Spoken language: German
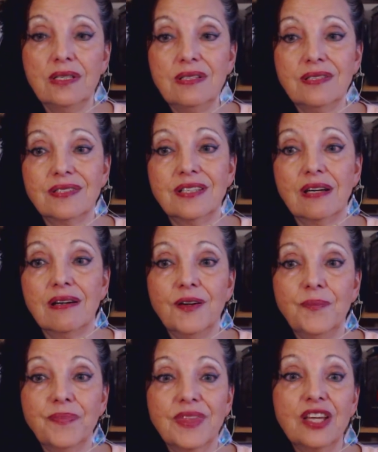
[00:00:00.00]
ist
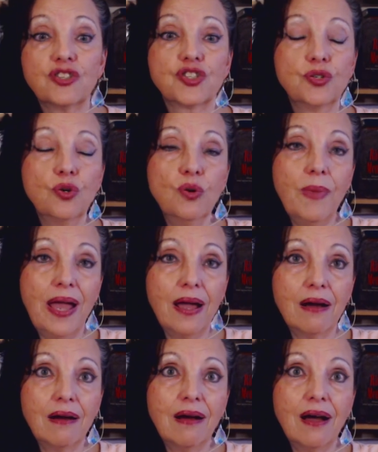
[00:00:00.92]
ja der
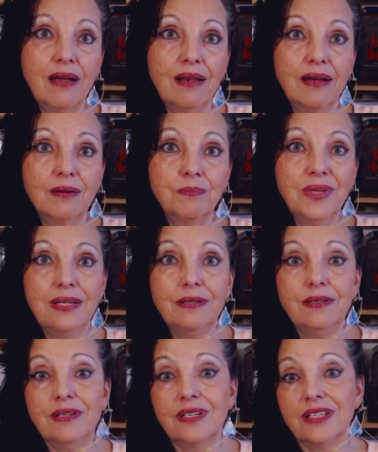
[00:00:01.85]
Schirmherr aller
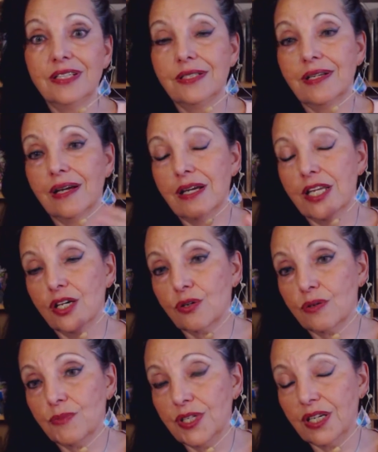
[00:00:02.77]
Medien, aller
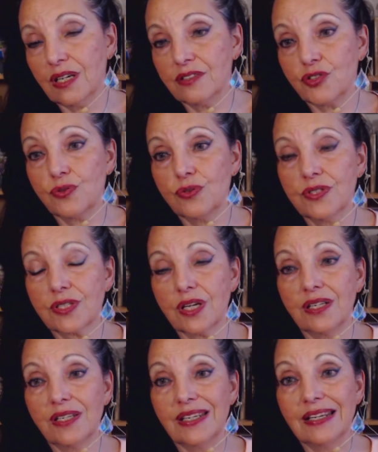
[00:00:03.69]

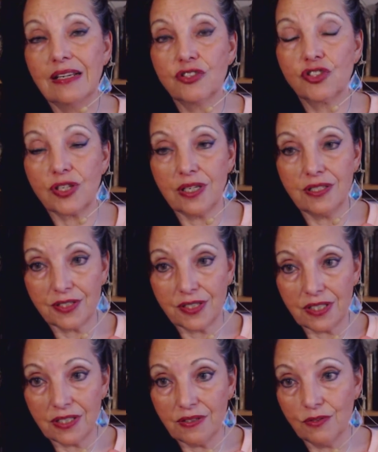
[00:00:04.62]
Kommunikationskanäle
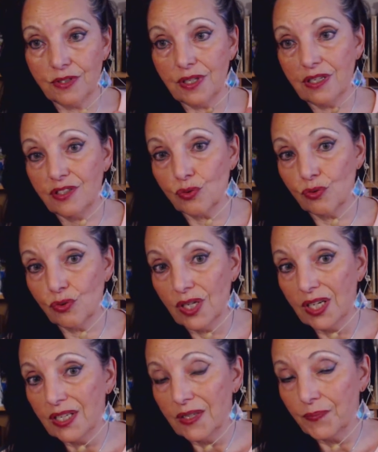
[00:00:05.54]
schlechthin. Und also
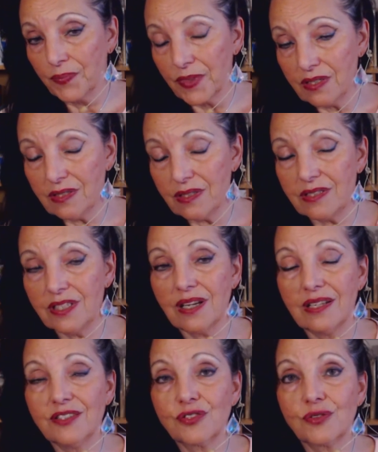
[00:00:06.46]
ist es hier
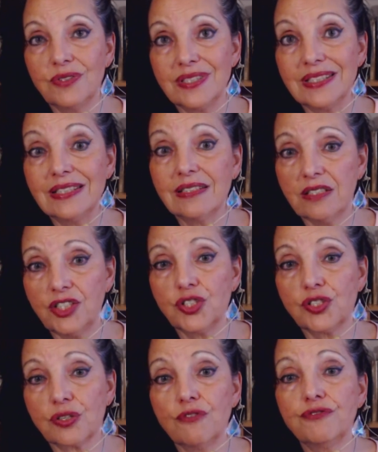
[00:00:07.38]
ganz günstig,
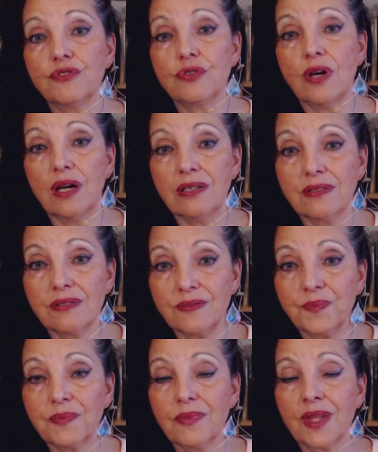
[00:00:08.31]
richtig drauf zu
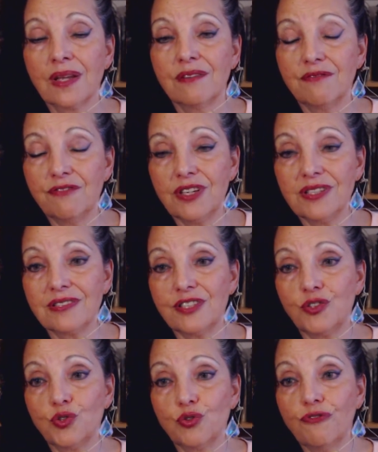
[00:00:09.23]
achten, was
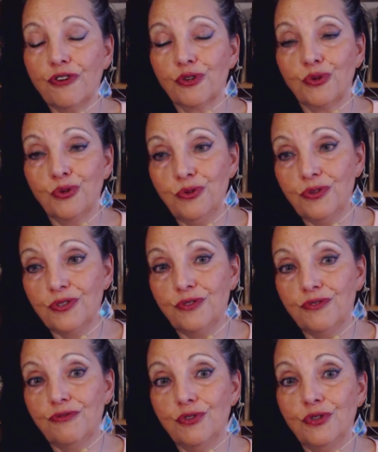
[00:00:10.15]
denn so
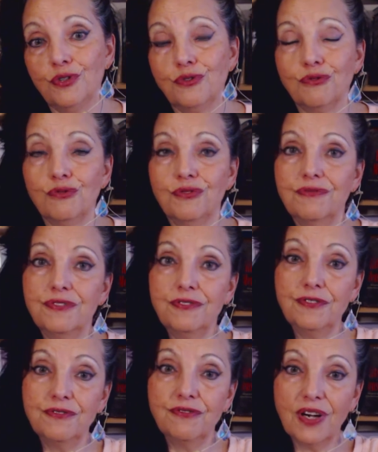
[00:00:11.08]
verkündet wird und
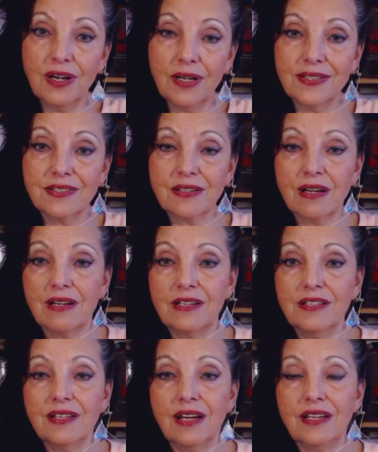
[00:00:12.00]
wie viel
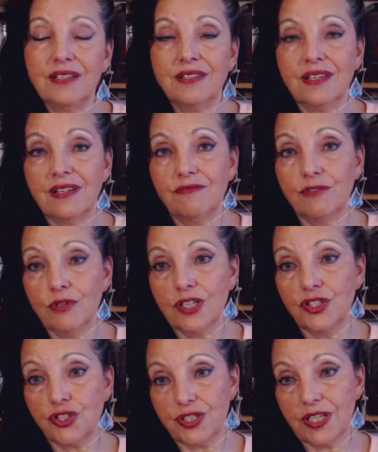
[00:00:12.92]
Wahrheitsgehalt dahinter dann
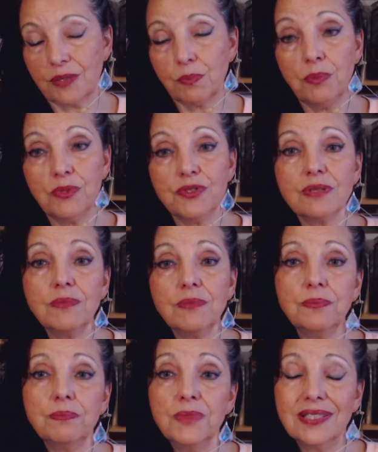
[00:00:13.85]
wirklich steckt. Man muss
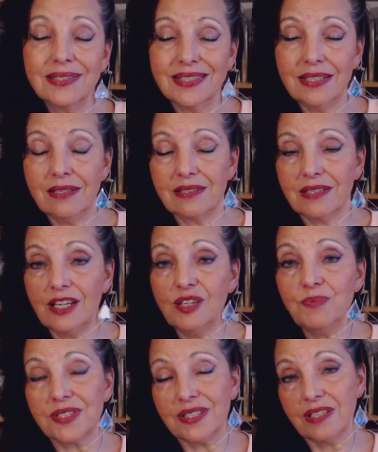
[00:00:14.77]
immer mit sich
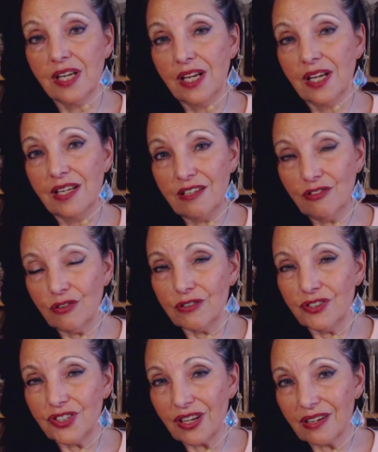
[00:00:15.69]
selbst in
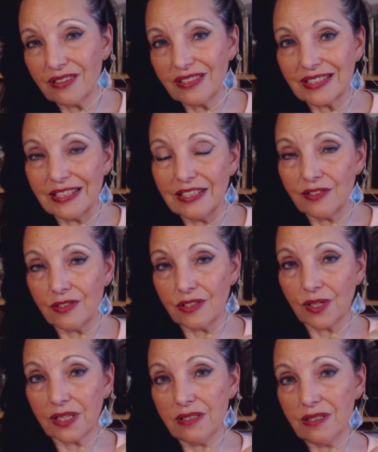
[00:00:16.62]
Kontakt treten,
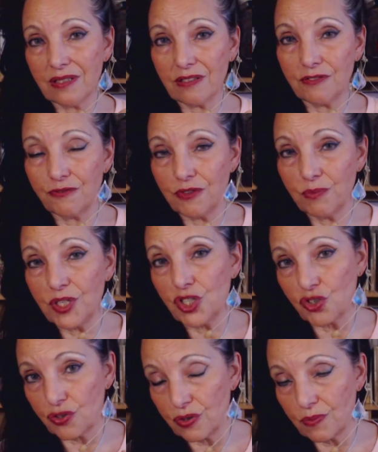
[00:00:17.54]
sagen, ist das für
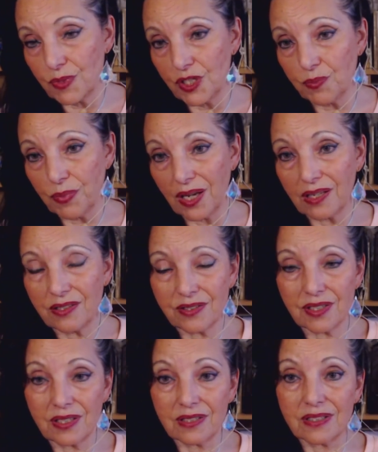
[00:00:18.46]
mich stimmig?
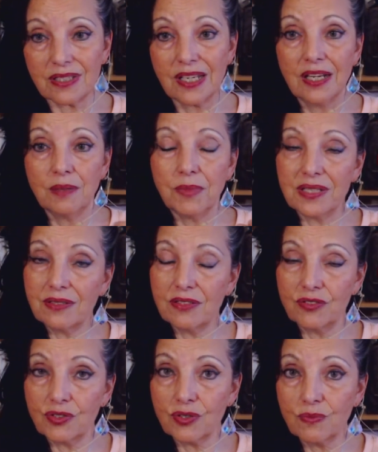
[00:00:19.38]
Passt das? Passt
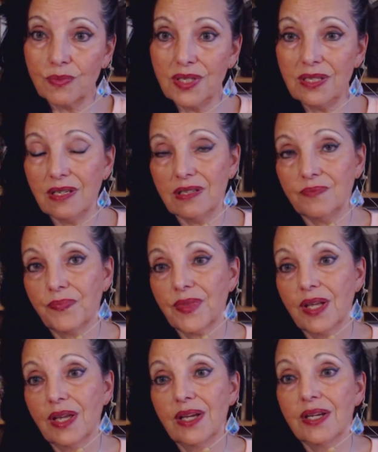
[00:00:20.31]
das zu mir?
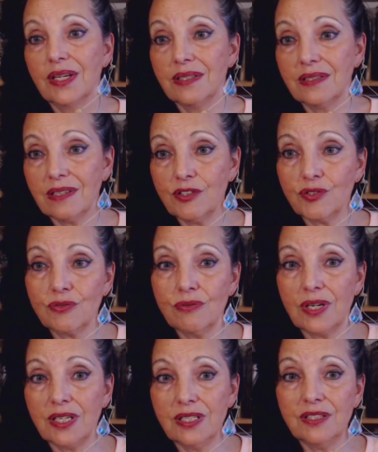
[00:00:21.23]

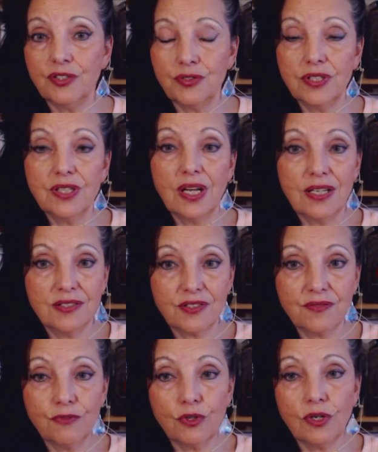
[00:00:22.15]
Dazu hatte ich natürlich in der
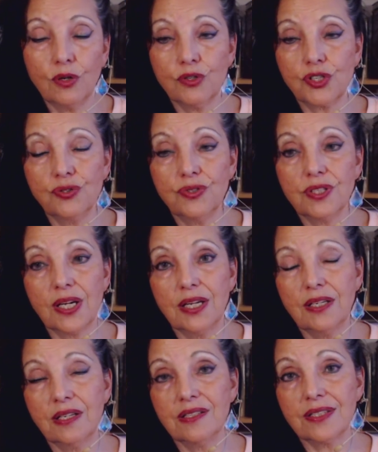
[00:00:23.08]
letzten Woche auch schon so
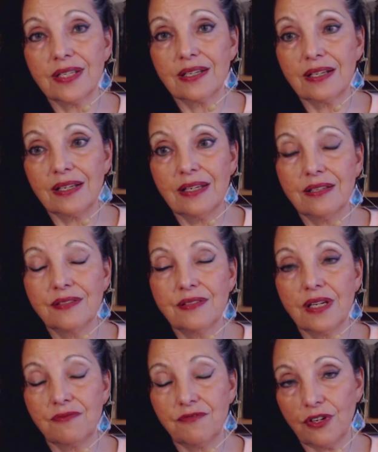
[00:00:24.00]
einiges erklärt,
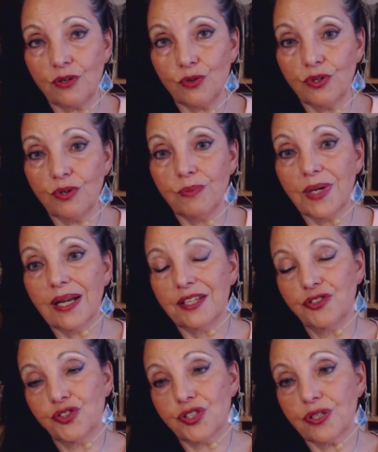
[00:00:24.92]
einfach auch nochmal
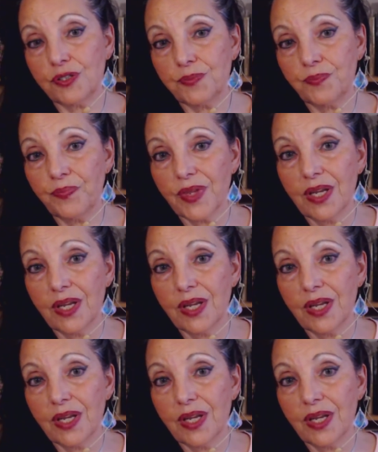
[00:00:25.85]
reinschauen.